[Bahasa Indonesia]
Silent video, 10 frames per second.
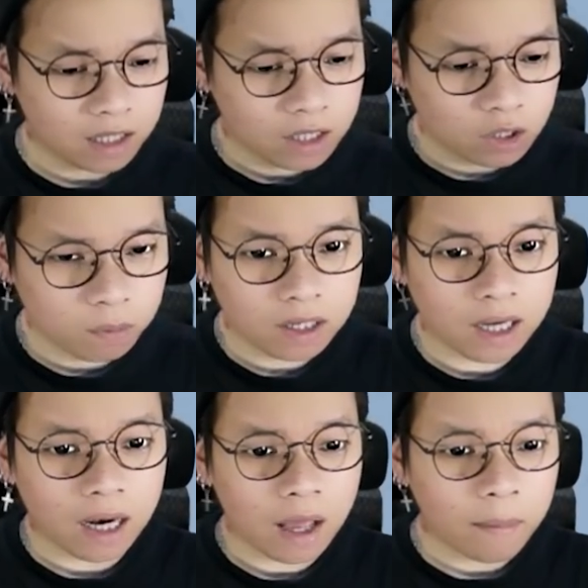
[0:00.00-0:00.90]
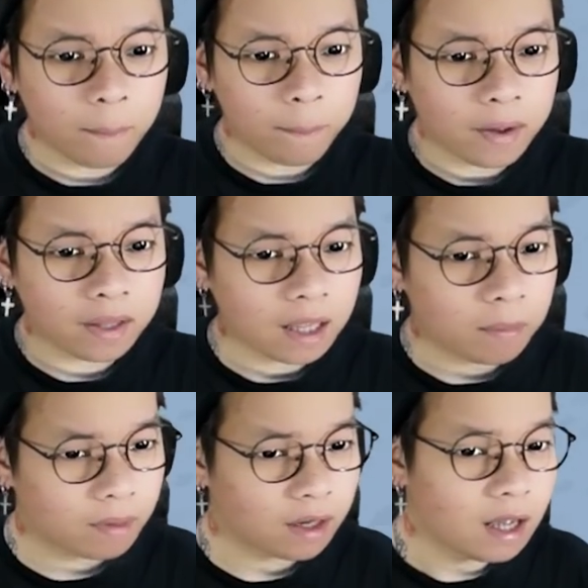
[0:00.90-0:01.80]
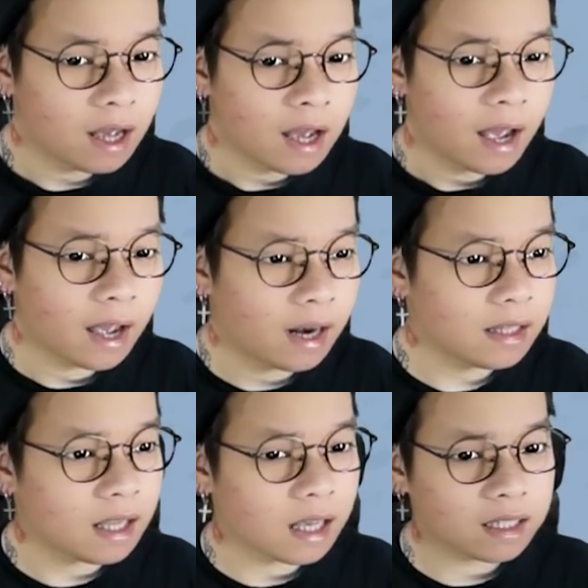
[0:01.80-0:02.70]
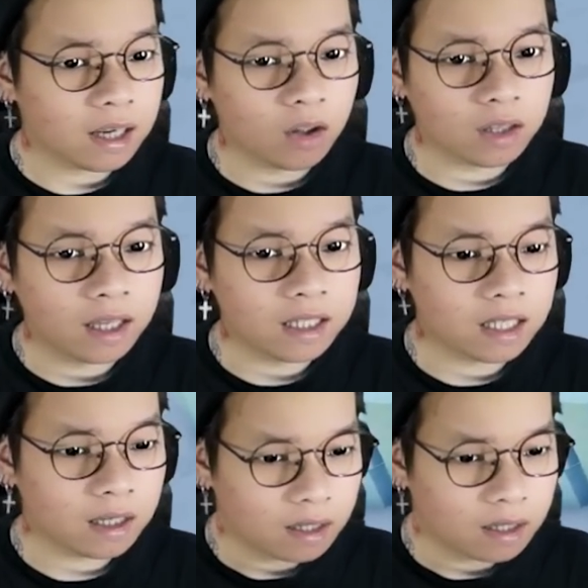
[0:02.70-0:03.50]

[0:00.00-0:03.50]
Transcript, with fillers: Cuma dengan 4 diamond Helix Lot guys ya.